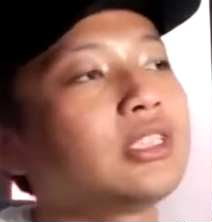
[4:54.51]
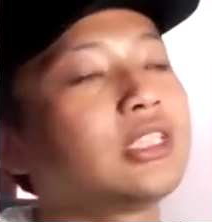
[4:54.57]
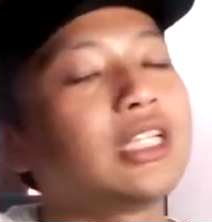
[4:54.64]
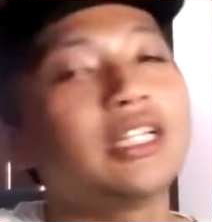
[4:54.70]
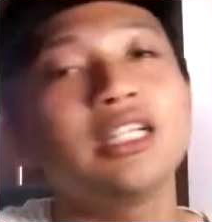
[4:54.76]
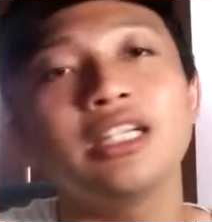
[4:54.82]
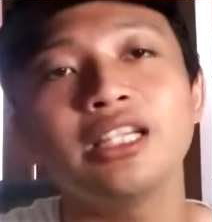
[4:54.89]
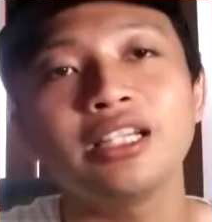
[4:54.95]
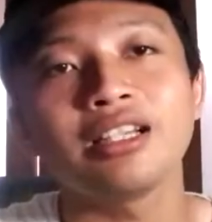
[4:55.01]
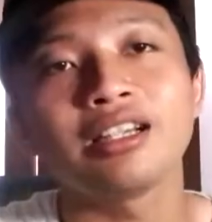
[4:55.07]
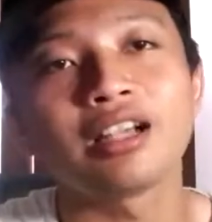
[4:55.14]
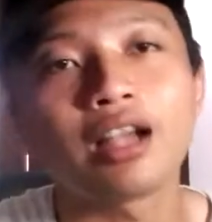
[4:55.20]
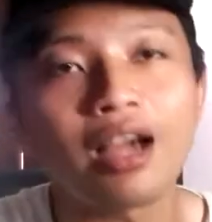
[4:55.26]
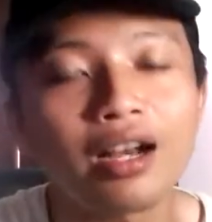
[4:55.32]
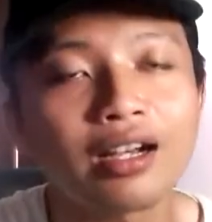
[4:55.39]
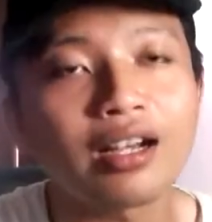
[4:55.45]
jadi
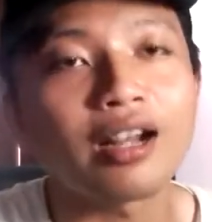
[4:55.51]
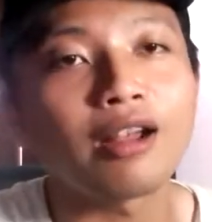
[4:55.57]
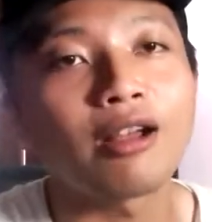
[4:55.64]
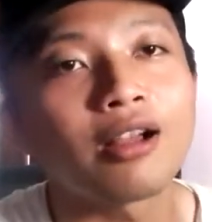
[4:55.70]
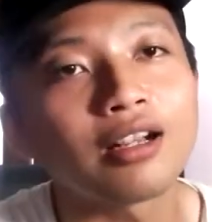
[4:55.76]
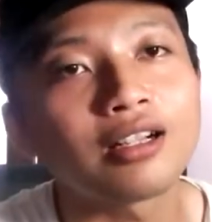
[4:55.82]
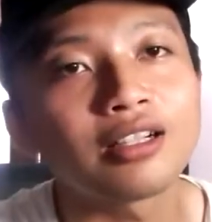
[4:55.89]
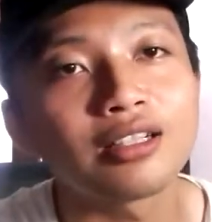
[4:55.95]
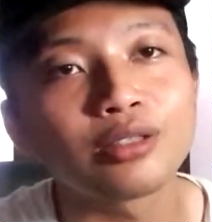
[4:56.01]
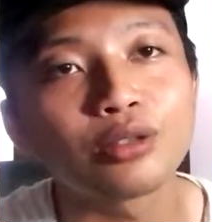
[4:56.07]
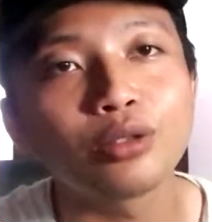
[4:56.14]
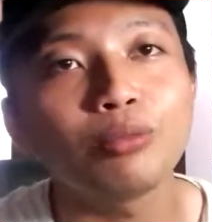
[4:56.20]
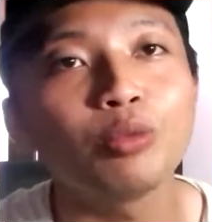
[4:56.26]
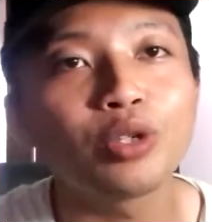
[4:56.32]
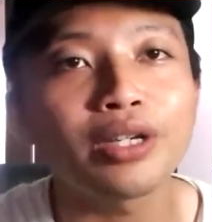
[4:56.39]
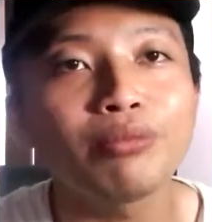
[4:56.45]
karena uh, ah,
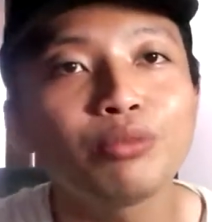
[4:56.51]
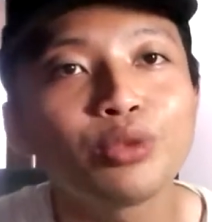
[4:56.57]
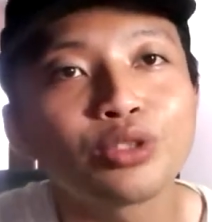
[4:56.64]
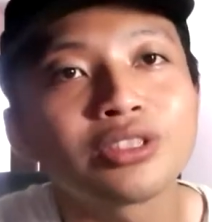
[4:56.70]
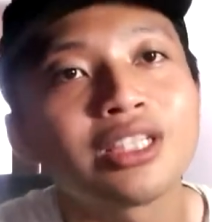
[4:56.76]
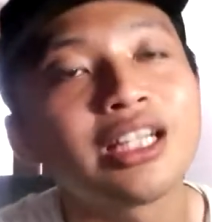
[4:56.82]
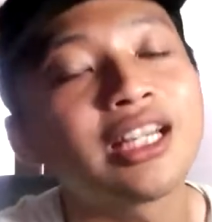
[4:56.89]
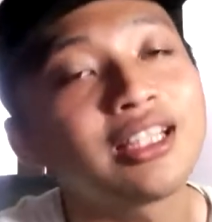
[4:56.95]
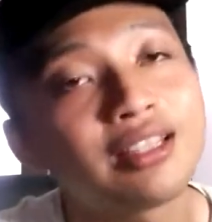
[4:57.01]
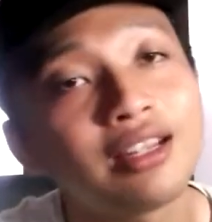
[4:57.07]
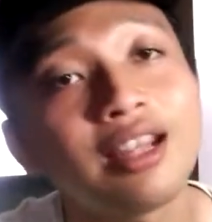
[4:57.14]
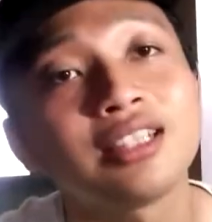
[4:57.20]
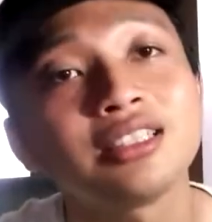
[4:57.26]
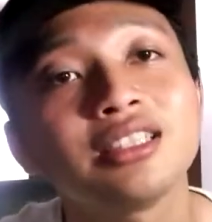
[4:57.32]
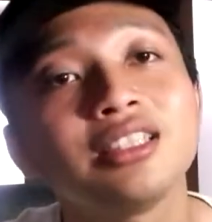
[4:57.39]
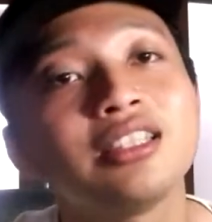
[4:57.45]
gue mungkin mau sedikit
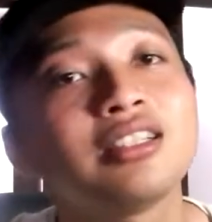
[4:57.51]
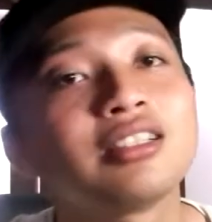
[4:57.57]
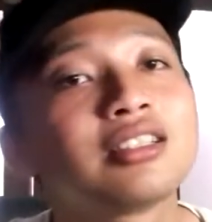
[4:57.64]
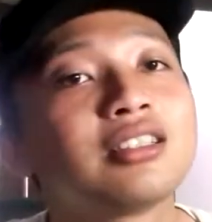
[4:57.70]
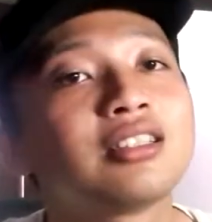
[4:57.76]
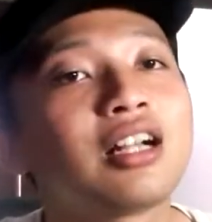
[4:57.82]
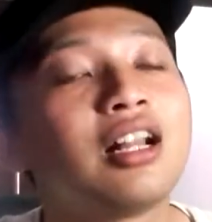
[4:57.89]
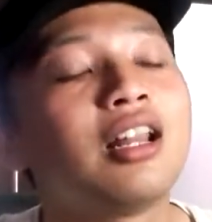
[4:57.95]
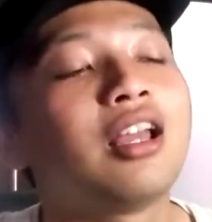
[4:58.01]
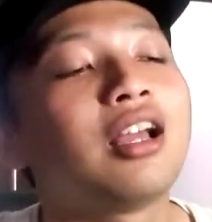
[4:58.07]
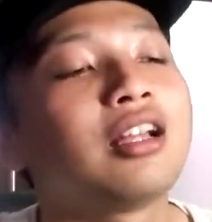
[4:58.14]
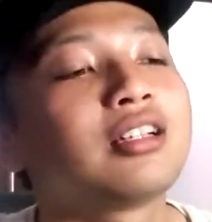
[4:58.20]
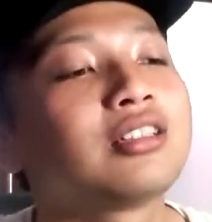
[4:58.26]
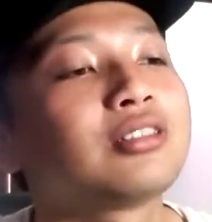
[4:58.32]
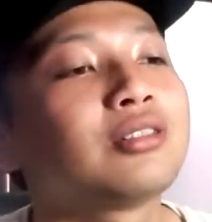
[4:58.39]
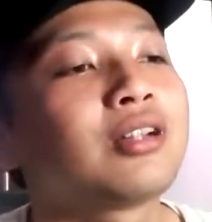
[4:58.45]
jelasin ya ke
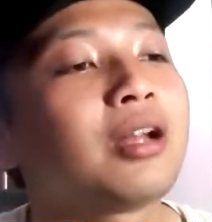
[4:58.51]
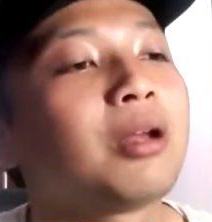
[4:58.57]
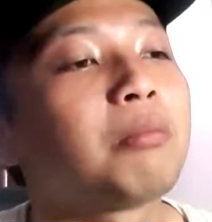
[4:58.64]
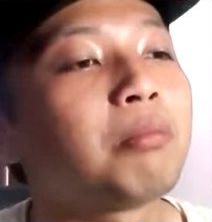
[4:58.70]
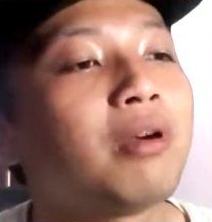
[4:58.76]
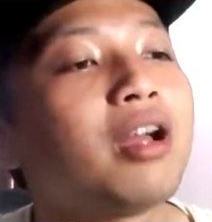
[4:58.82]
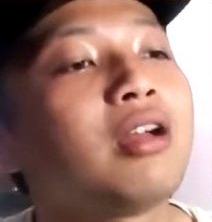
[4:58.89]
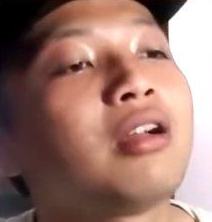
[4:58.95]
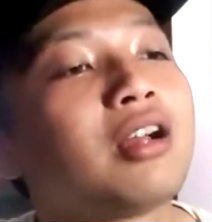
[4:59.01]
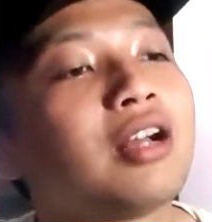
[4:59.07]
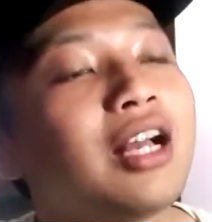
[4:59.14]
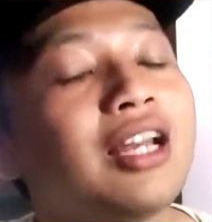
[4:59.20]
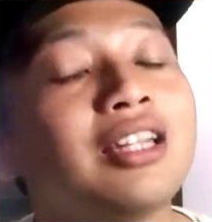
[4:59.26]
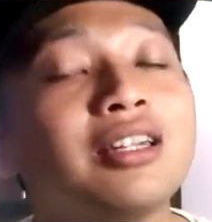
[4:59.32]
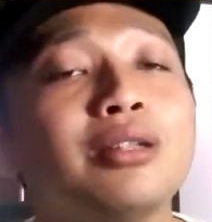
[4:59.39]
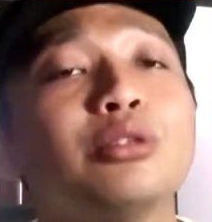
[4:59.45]
kalian gitu kenapa
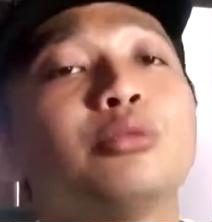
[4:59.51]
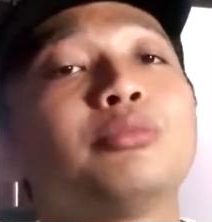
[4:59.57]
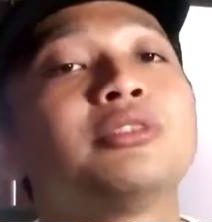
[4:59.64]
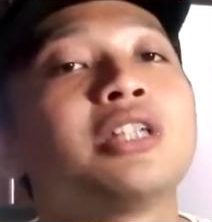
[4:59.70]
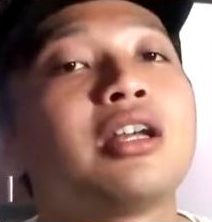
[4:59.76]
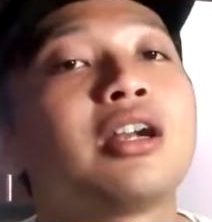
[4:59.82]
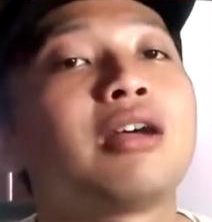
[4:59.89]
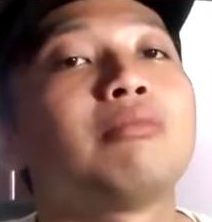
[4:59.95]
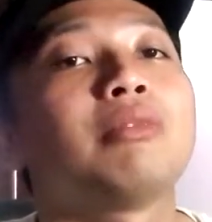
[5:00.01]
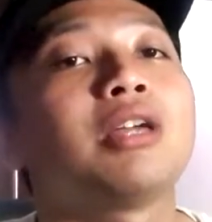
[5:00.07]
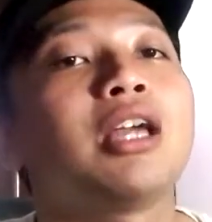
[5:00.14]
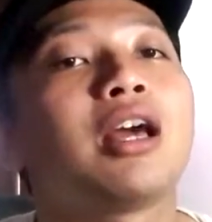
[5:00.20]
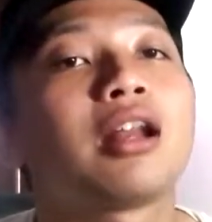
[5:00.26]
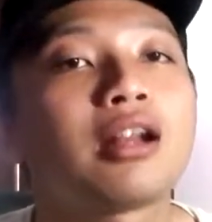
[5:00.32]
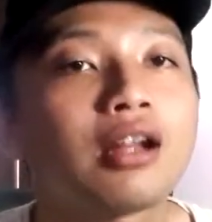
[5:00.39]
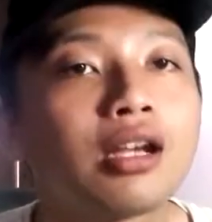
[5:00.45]
hal ini itu bisa rame
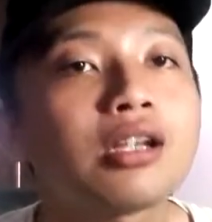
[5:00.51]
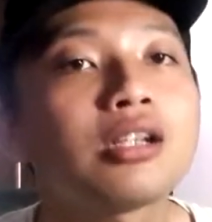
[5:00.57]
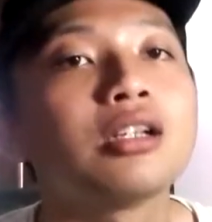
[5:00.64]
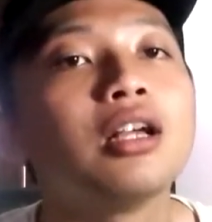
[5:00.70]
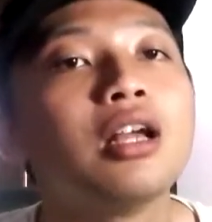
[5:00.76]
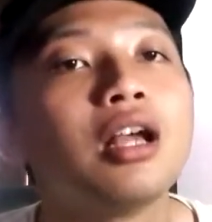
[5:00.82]
karena